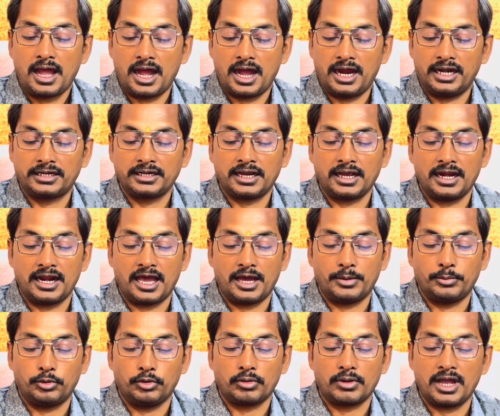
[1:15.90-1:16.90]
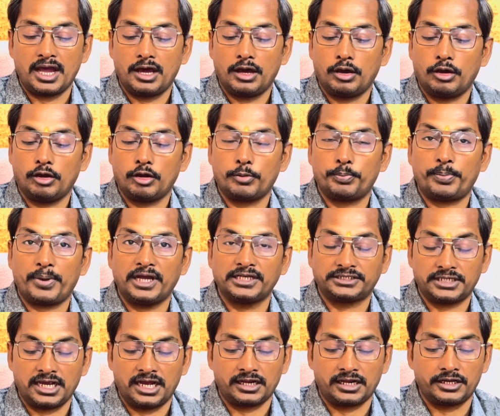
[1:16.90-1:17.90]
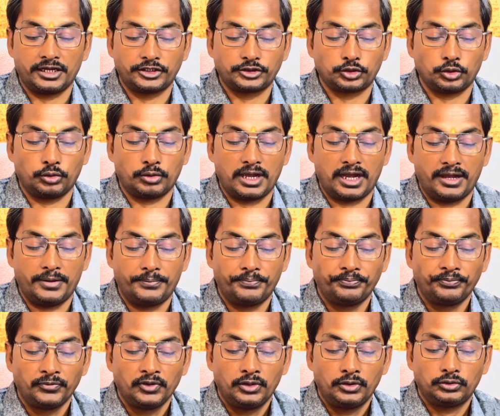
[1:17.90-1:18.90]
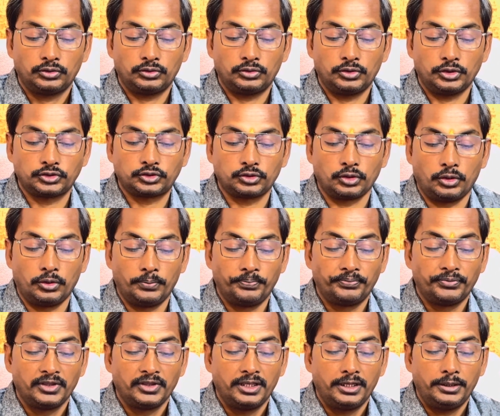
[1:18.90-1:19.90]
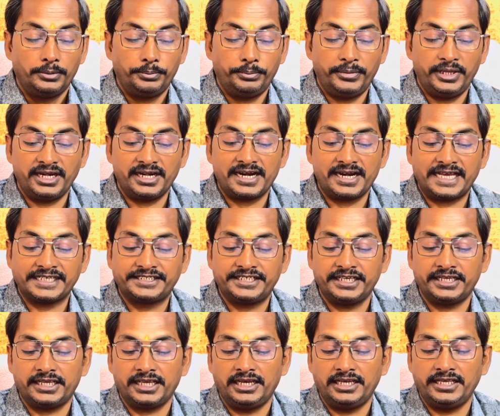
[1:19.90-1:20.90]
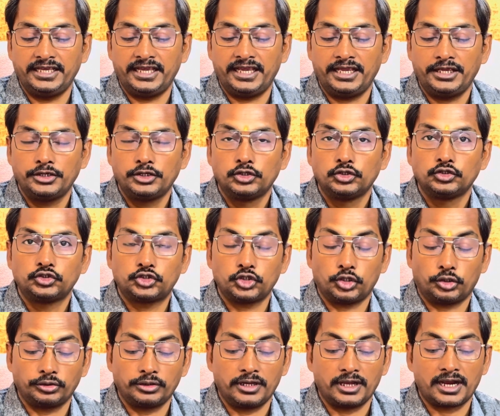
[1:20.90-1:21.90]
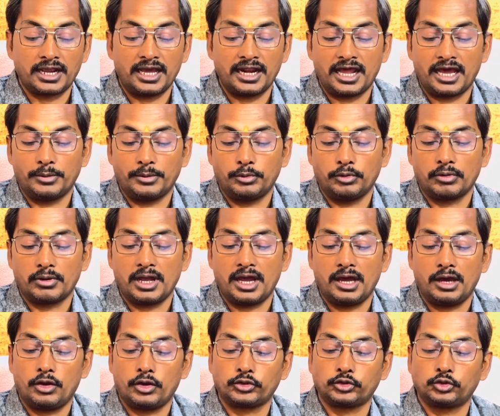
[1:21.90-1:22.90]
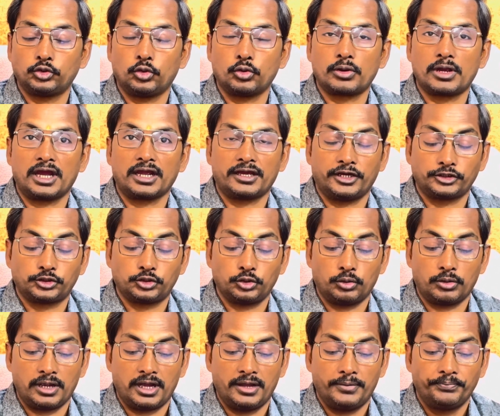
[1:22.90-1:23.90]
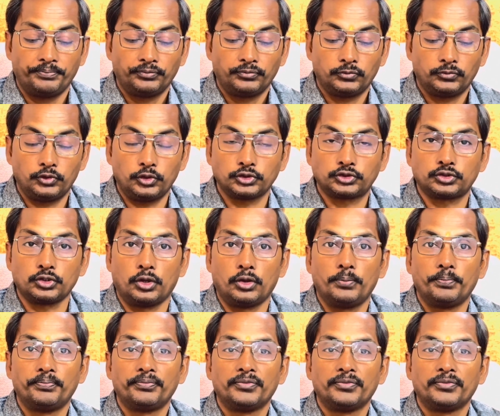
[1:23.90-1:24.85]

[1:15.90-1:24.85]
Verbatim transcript: आठ का लाभ होगा और पाँच का खर्च होगा दोस्तों मीन राशि के लिए चौदह का लाभ होगा और दो का खर्च होगा दोस्तों